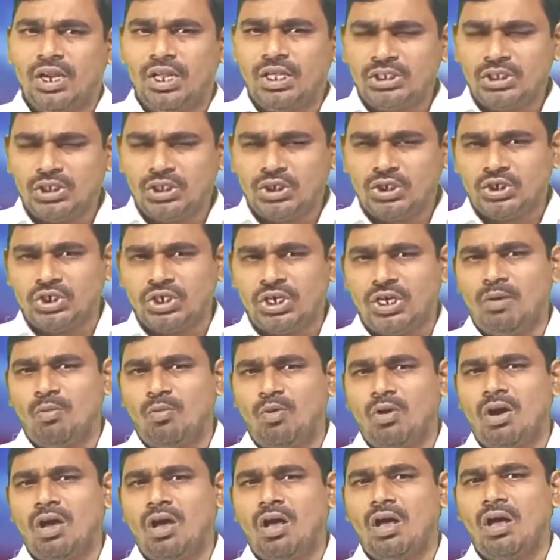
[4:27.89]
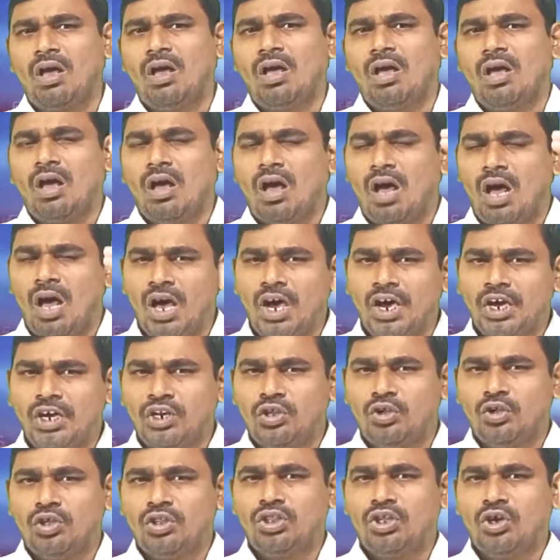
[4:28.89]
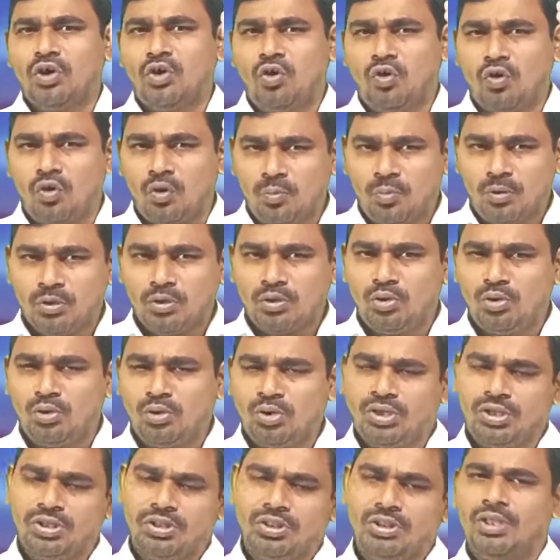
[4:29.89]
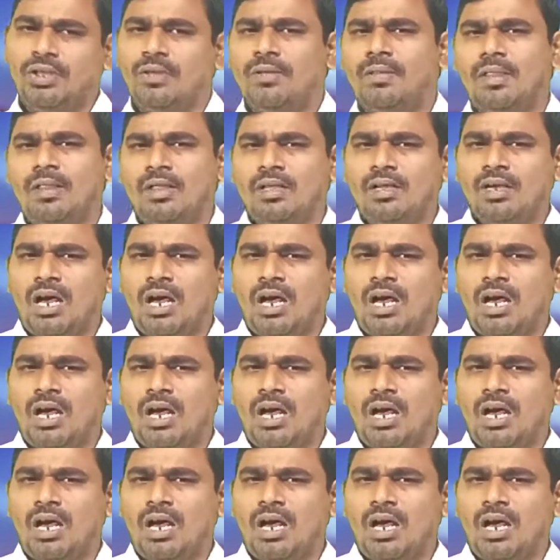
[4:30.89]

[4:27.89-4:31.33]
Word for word: నిశ్చయముగా ఆయన యొద్ కృప దొరికింది